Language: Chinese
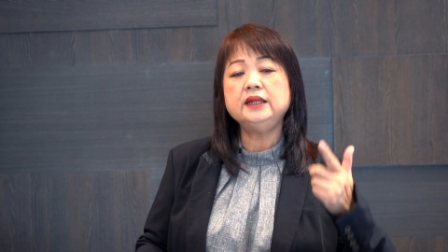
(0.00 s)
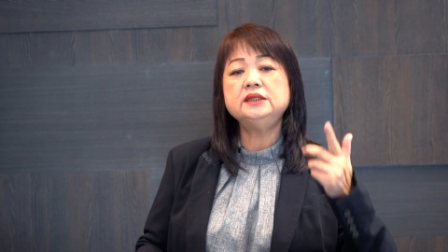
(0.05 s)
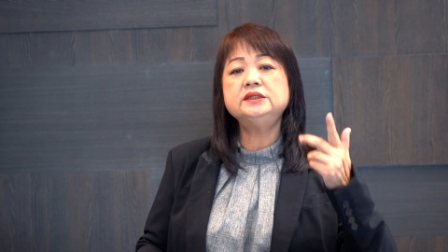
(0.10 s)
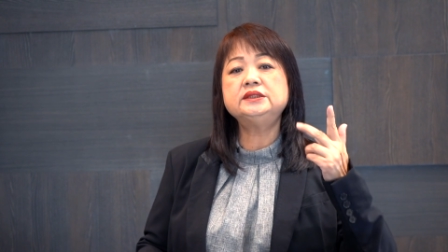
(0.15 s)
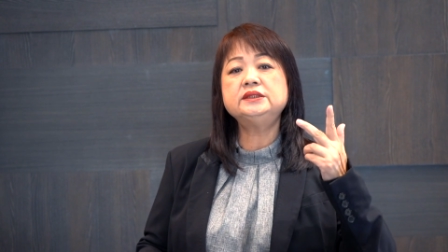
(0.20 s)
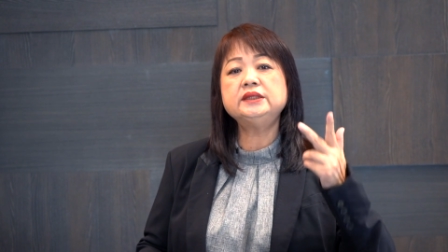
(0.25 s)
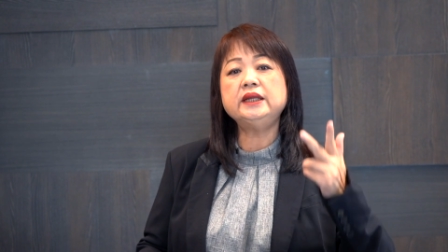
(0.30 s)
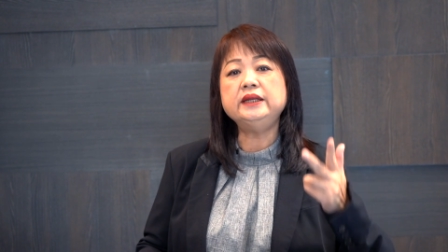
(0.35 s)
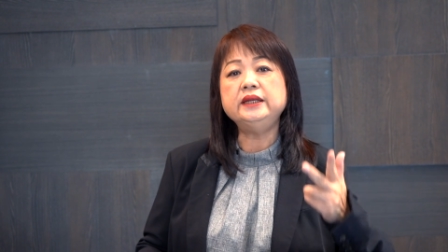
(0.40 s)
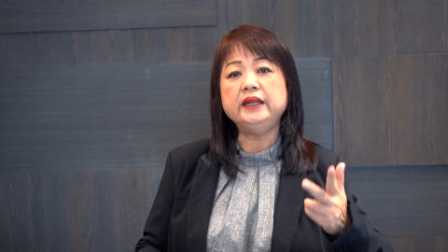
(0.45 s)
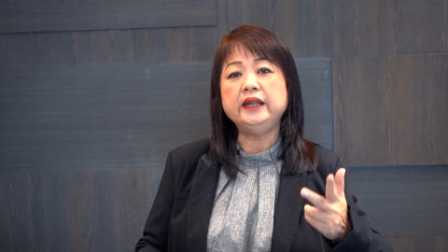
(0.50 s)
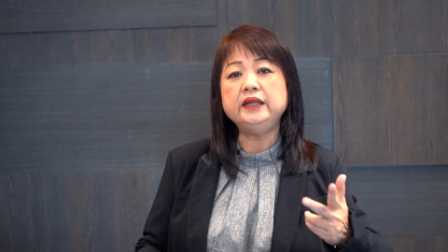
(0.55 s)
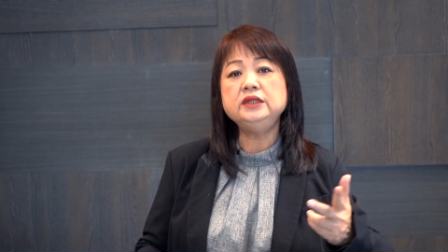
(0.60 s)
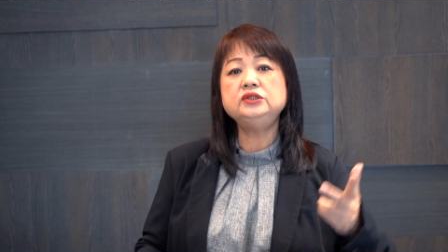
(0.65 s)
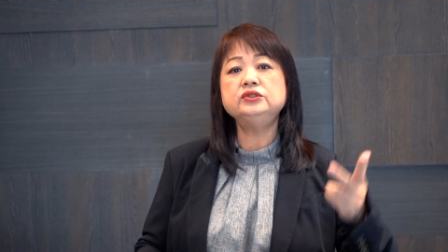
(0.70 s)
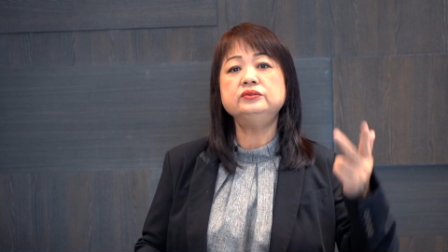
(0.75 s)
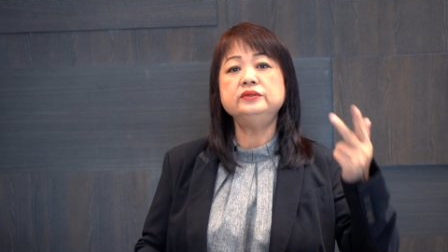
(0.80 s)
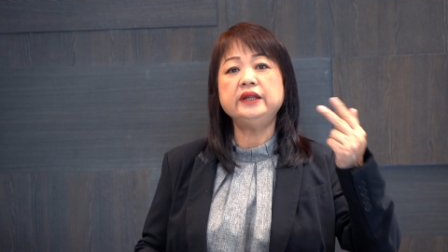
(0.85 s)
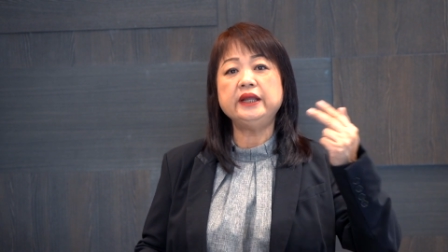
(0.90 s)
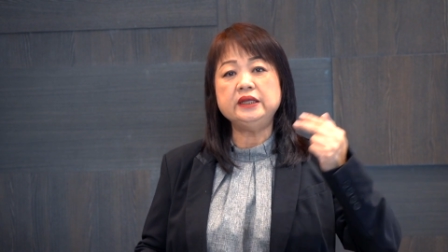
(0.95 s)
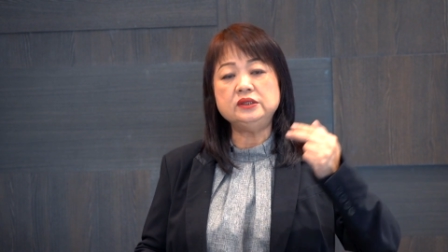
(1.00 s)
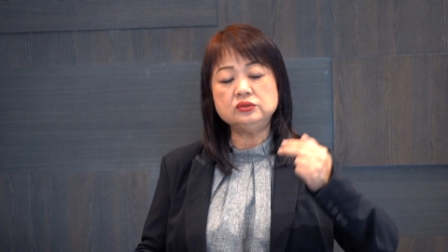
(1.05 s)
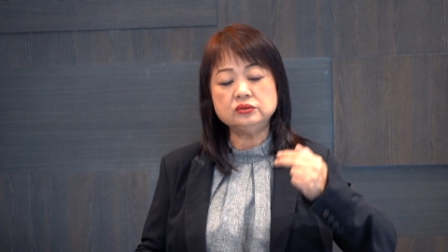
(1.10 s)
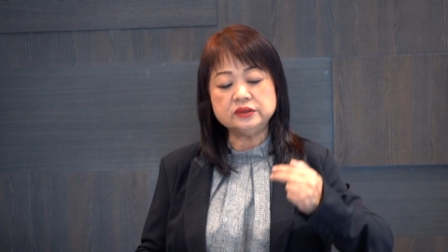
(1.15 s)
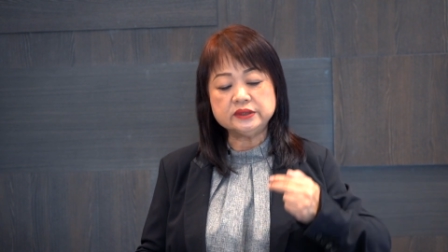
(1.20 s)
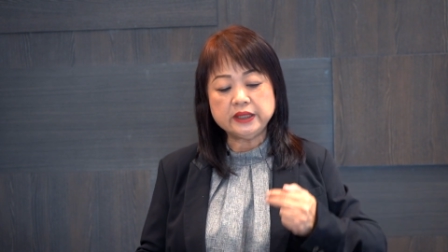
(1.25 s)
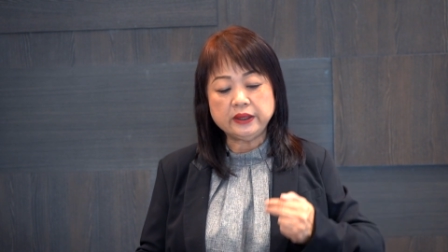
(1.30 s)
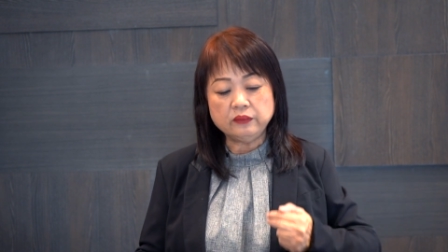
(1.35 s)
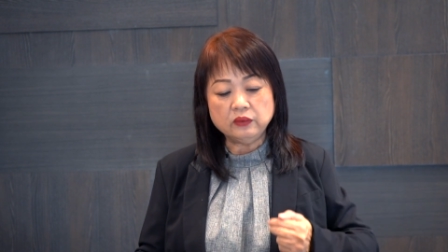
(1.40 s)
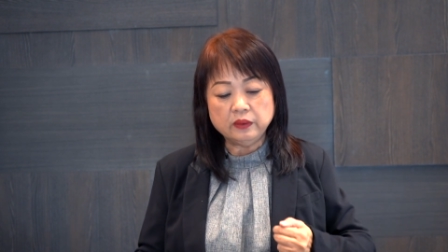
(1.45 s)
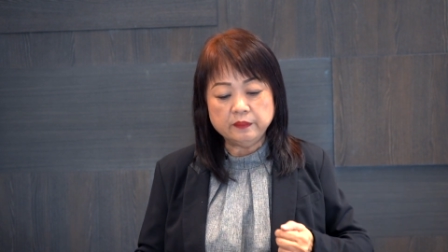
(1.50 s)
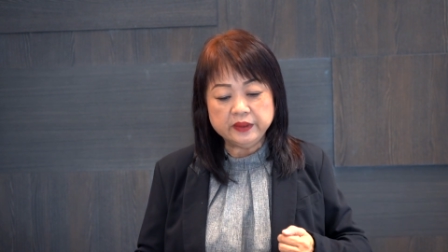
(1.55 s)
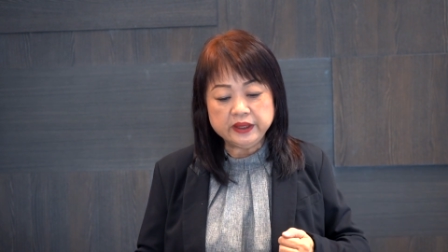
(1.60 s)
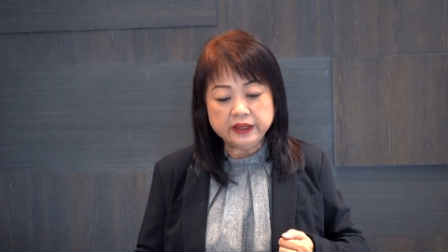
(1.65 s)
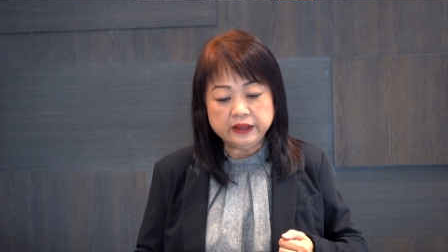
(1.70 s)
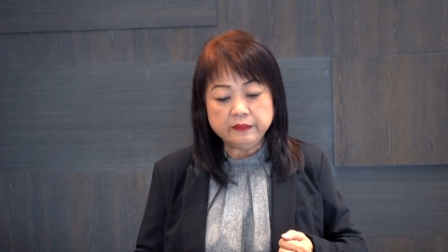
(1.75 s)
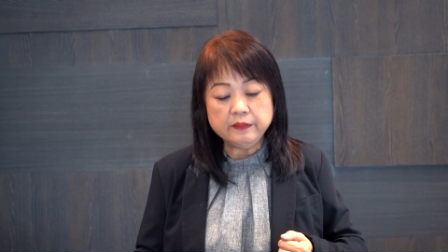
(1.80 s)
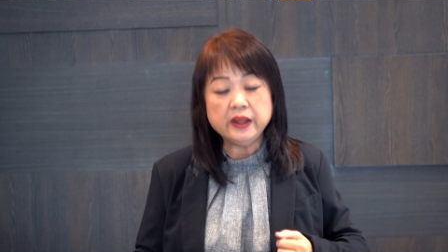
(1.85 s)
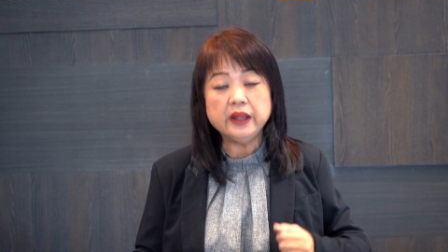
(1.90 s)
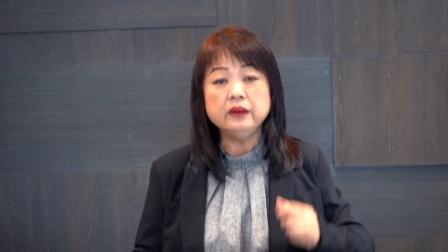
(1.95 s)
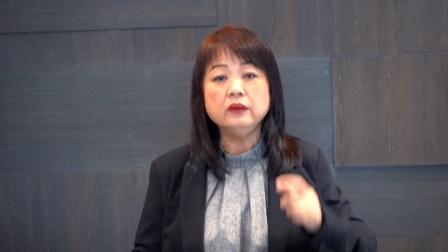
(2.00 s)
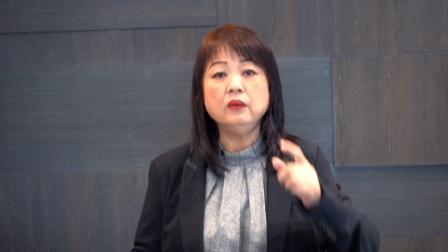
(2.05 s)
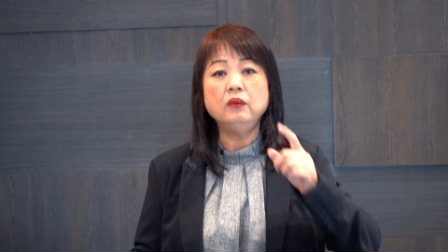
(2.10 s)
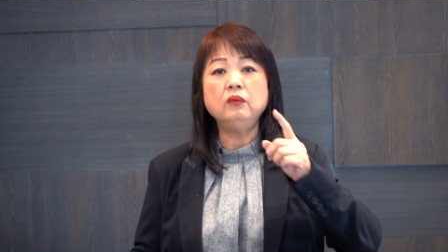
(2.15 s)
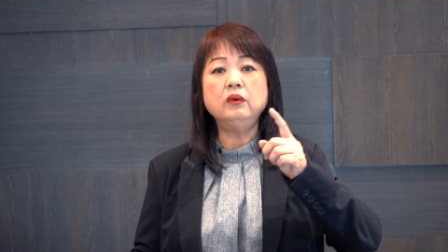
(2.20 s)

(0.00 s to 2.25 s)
圣灵就内住在我们里面，